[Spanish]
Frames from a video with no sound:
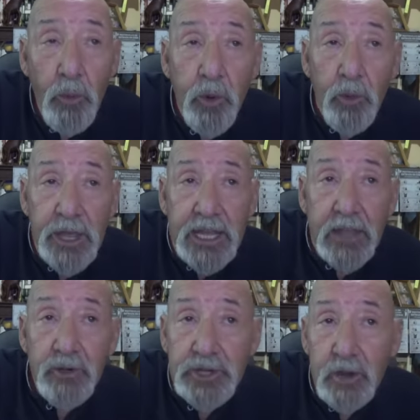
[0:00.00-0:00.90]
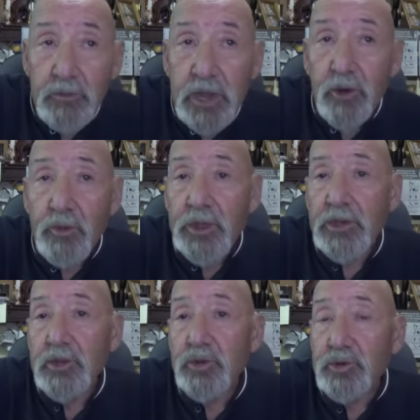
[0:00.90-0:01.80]
publicados en
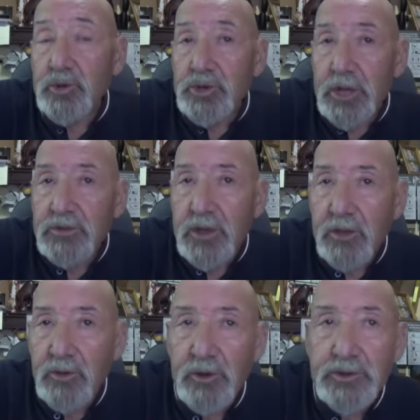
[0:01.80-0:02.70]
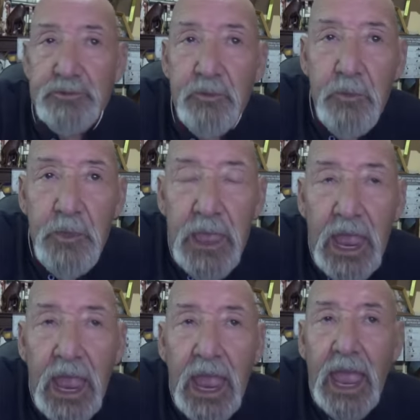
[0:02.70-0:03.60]
1982,
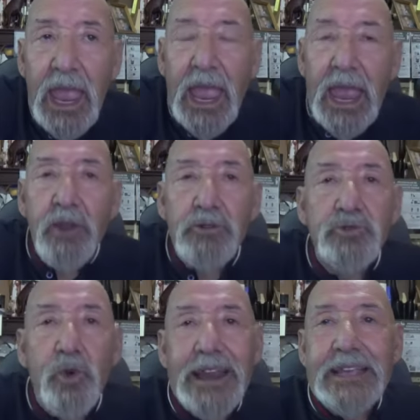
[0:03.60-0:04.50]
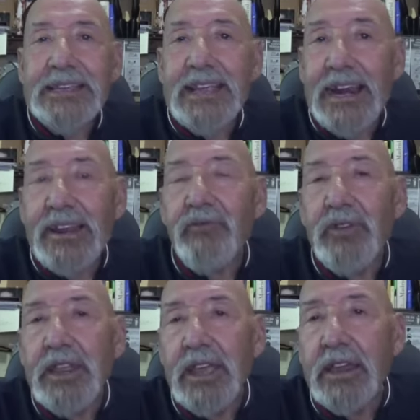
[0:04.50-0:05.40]
en los cuales se
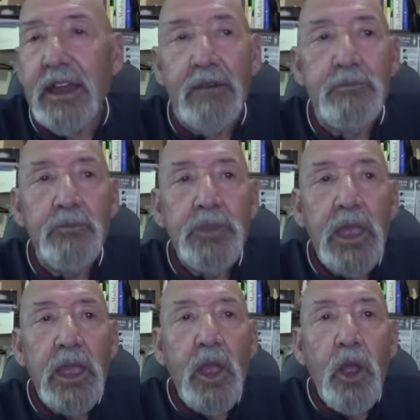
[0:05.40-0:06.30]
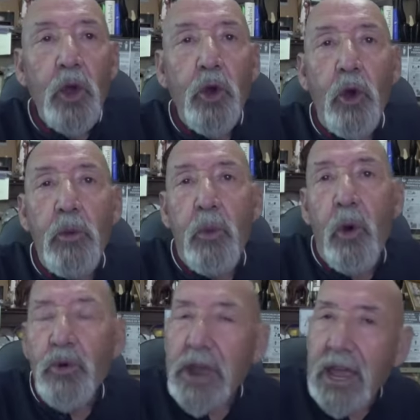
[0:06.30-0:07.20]
refiriera
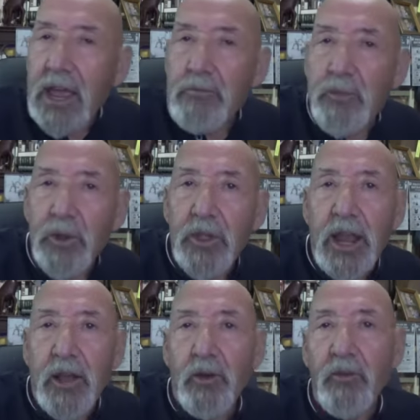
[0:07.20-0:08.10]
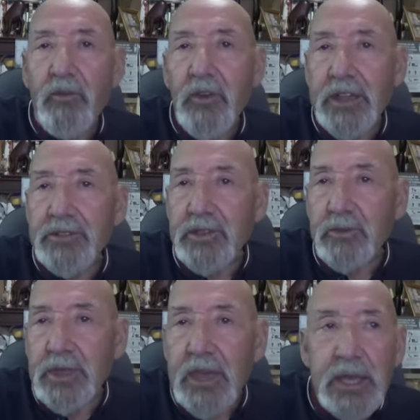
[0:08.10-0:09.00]
como un ejemplo de la
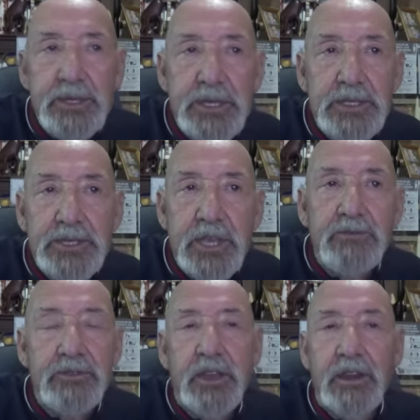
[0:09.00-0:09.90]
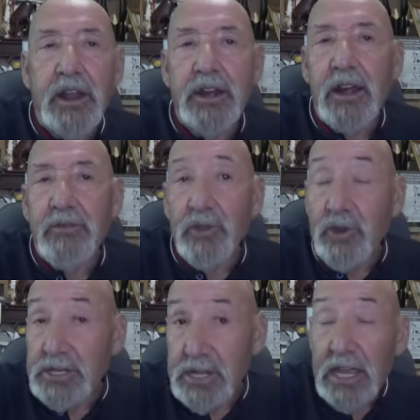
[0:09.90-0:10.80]
conflictividad existente en las
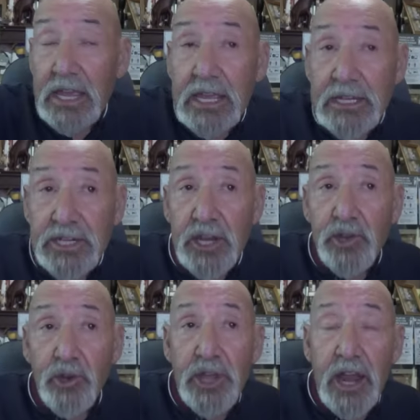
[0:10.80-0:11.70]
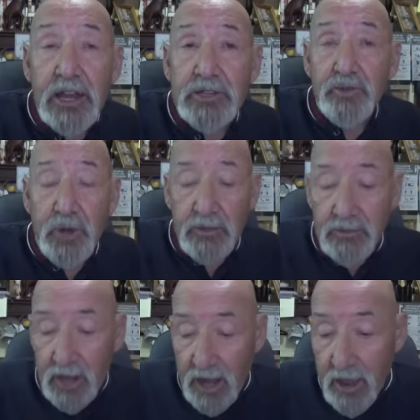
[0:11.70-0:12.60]
relaciones señoriales
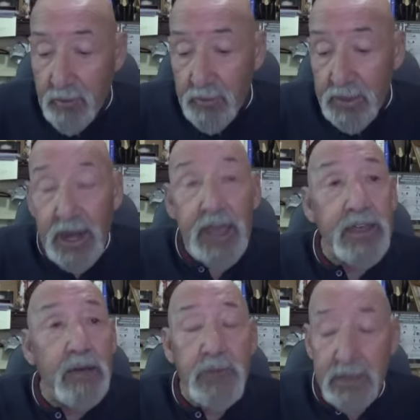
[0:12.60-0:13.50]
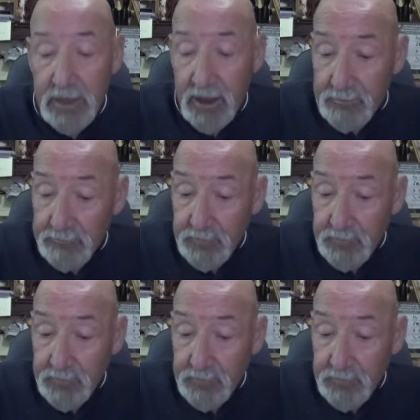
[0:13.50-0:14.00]
durante e-, la, Edad Media,